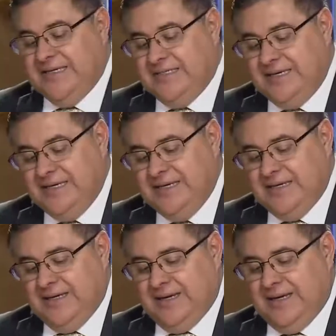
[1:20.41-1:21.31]
sí
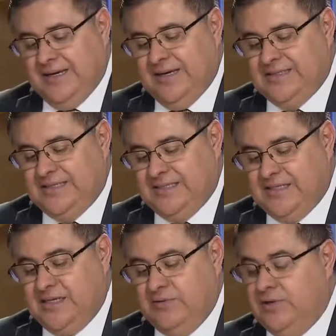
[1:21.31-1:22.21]
eh, se está
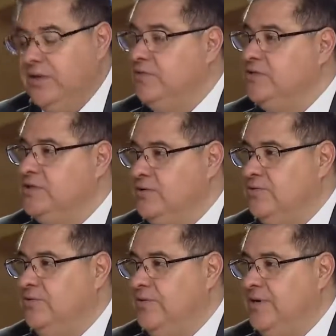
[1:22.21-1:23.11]
haciendo una negociación
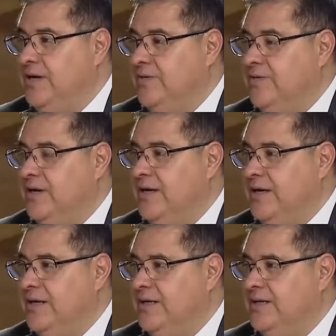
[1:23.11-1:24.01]
todavía con
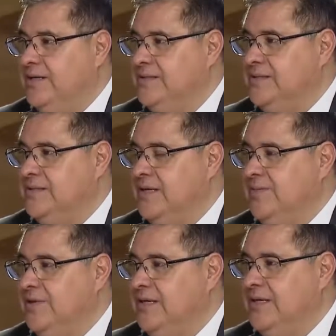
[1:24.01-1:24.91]
el
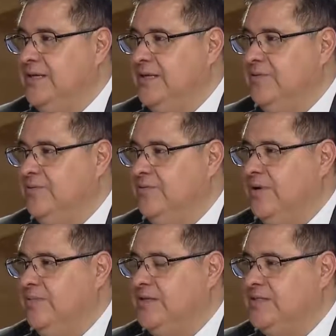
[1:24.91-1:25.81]
sistema de, digo, con
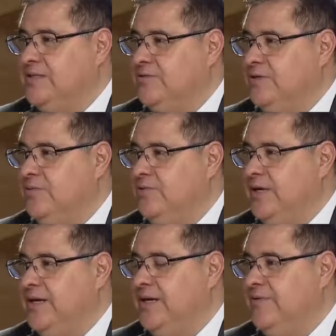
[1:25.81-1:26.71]
la administración
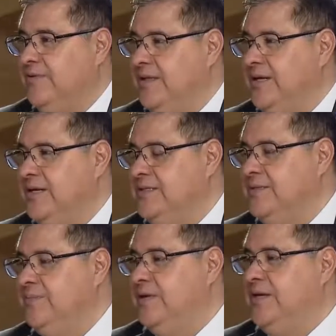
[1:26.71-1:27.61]
tributaria a fin de que se
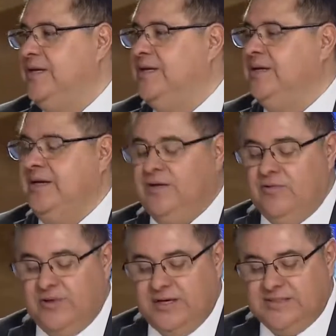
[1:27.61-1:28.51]
pueda eh,
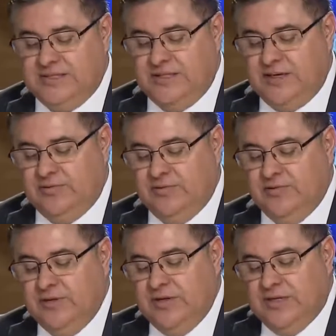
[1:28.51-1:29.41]
cubrir este adeudo.
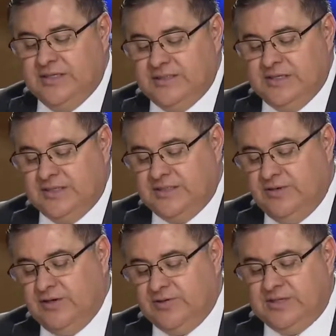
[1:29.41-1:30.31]
Claro. Se
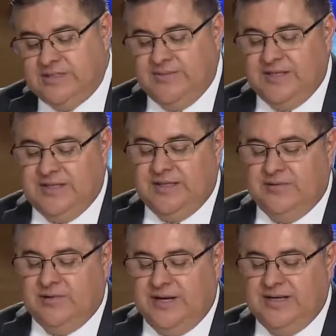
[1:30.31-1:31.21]
recibieron tres demandas
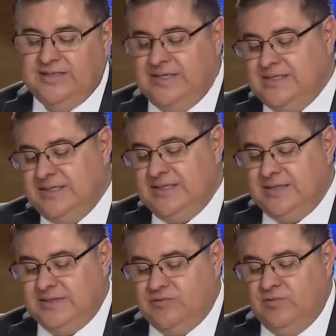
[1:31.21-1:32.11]
laborales, ya se
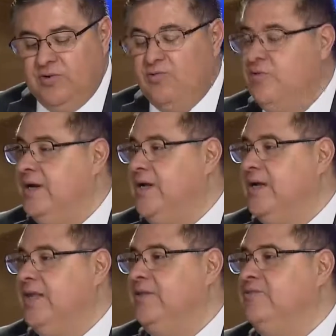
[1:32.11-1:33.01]
resolvió una,
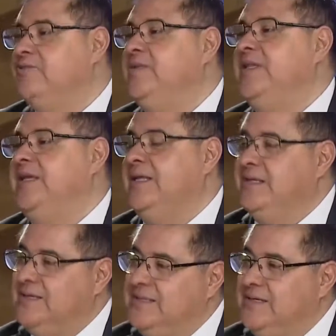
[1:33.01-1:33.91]
quedan dos
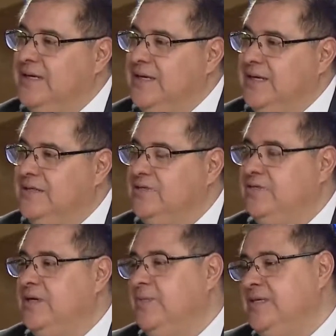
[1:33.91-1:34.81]
pendientes. Y son
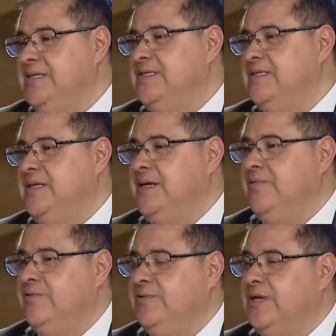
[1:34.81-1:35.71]
temas que se están
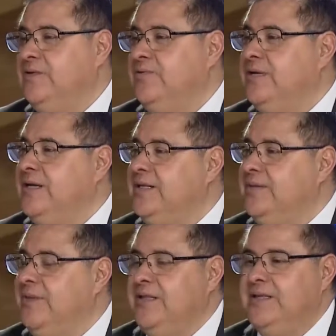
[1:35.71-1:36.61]
afrontando
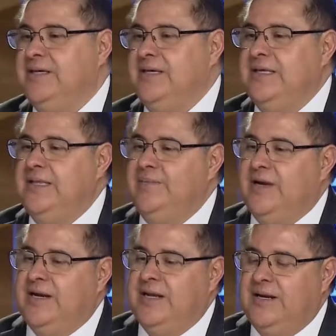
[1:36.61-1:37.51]
directamente y de
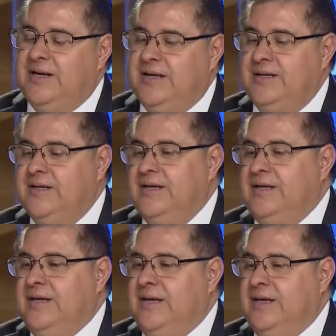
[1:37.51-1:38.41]
manera,
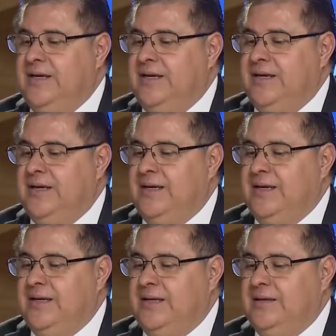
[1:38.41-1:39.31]

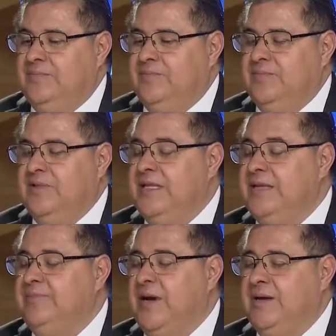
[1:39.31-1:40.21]
eh,
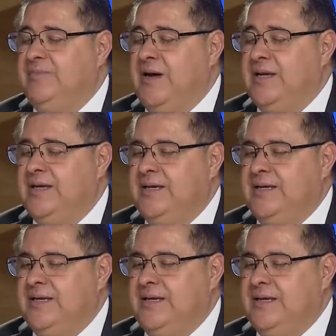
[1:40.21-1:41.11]
vaya,
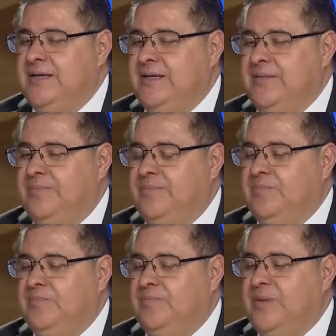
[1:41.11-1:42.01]

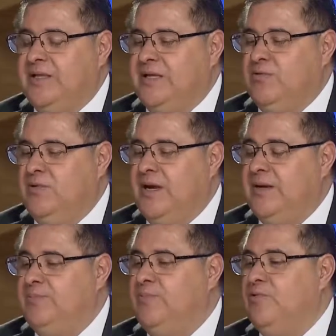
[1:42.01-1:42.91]

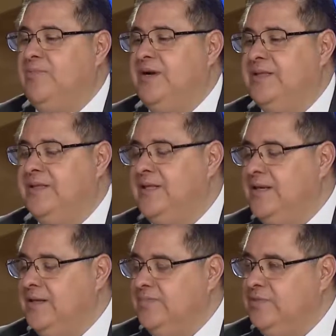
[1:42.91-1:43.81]
particular por parte de
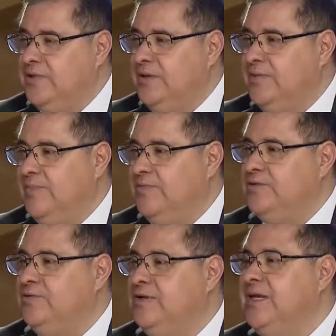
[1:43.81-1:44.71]
la deportiva, porque
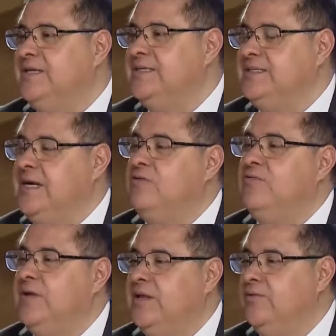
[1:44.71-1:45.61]
son quienes están
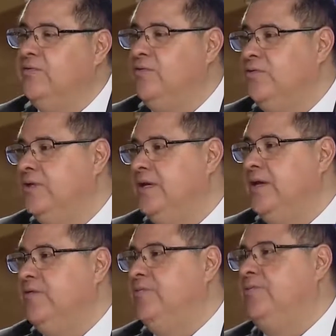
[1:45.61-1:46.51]
cubriendo con
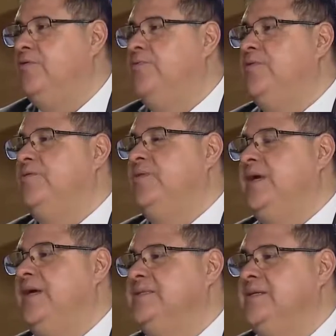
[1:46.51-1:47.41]
dinero propio
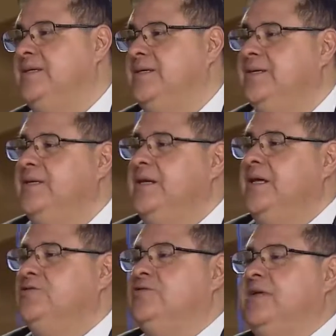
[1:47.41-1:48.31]
ese
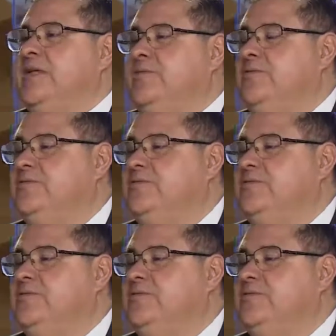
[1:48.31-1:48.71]
esos adeudos.